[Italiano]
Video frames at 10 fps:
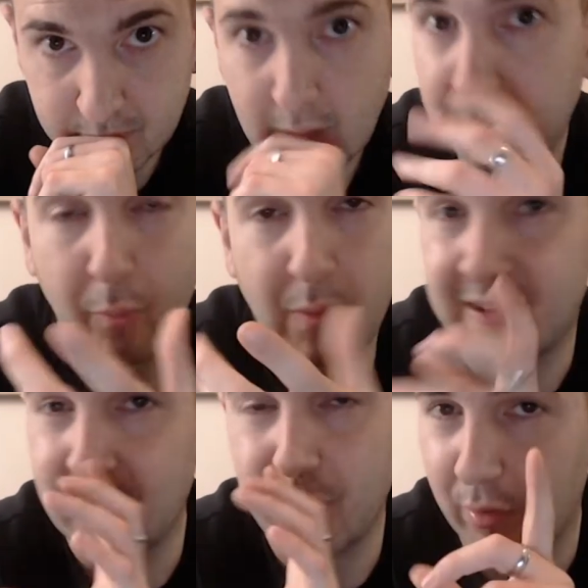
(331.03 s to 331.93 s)
Però
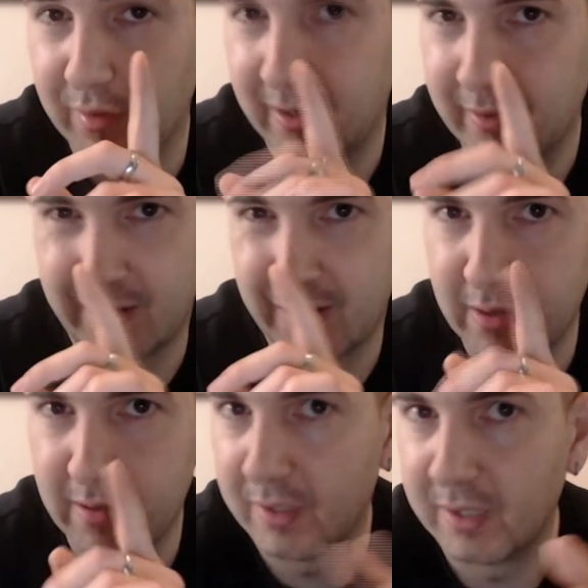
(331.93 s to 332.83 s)
questa è una cosa che non è
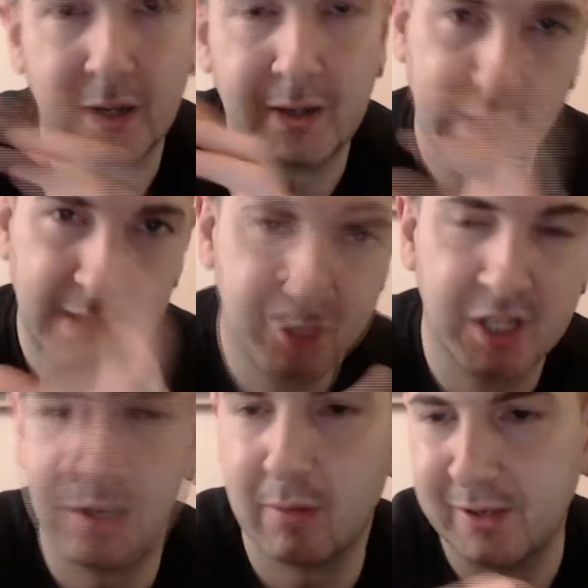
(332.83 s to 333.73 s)
inventata,
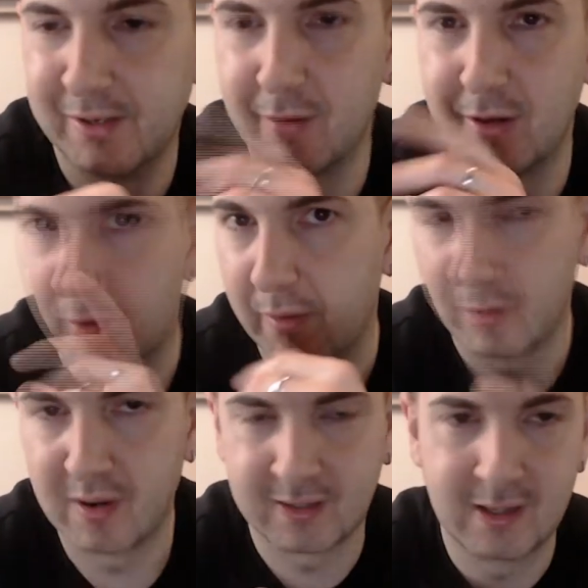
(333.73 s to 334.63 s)
leggetevela, andatevela a trovare,
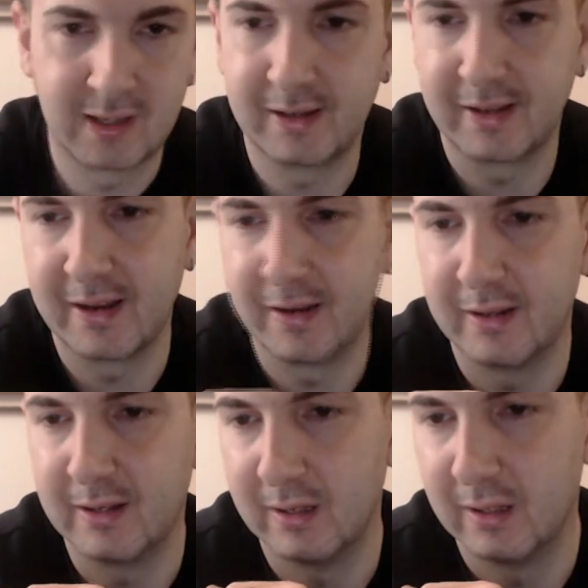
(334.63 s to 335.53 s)
questa è la catena
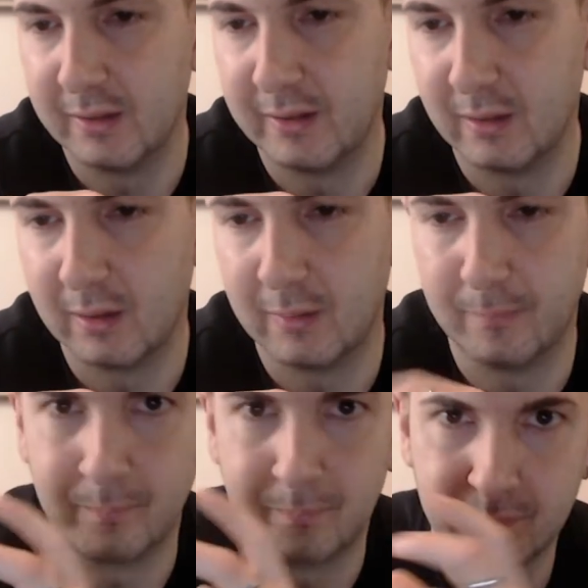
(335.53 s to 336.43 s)
del,
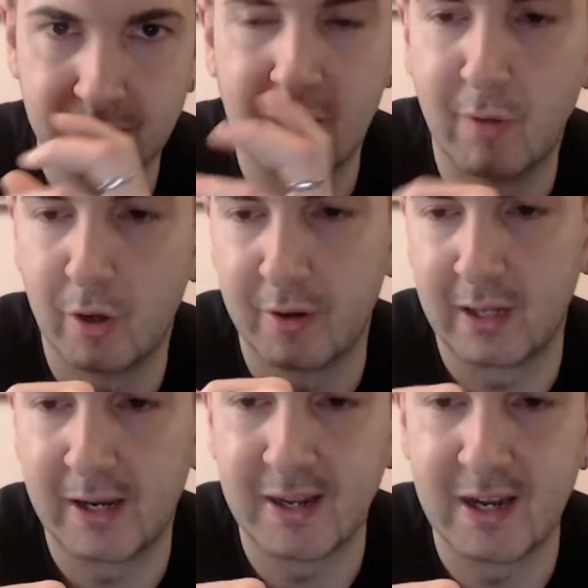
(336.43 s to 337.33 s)
del, del valore della
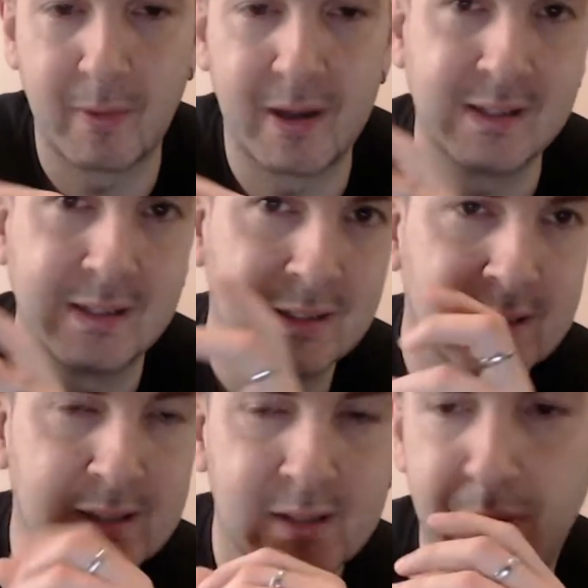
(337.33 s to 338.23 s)
catena per, i,
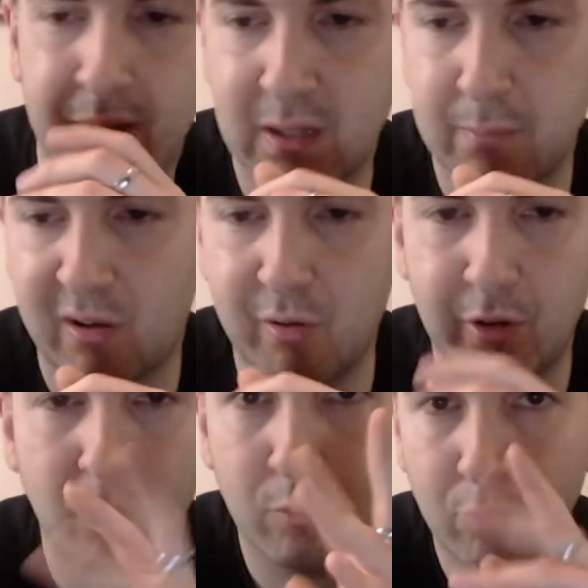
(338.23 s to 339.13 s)
per le persone
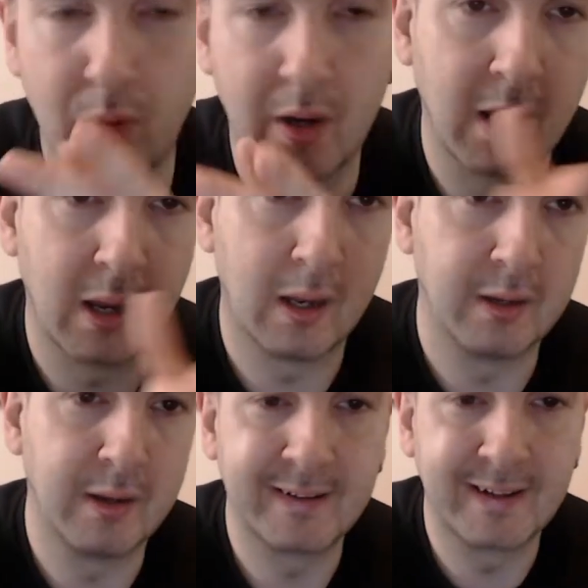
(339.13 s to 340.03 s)
comunque
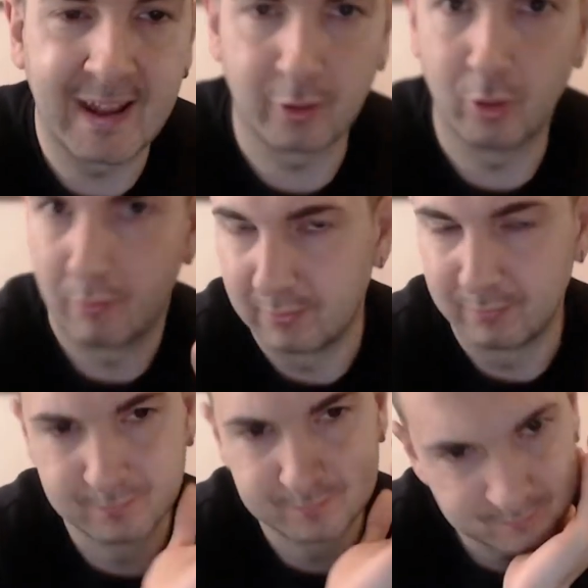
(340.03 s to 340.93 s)
del ghetto, va?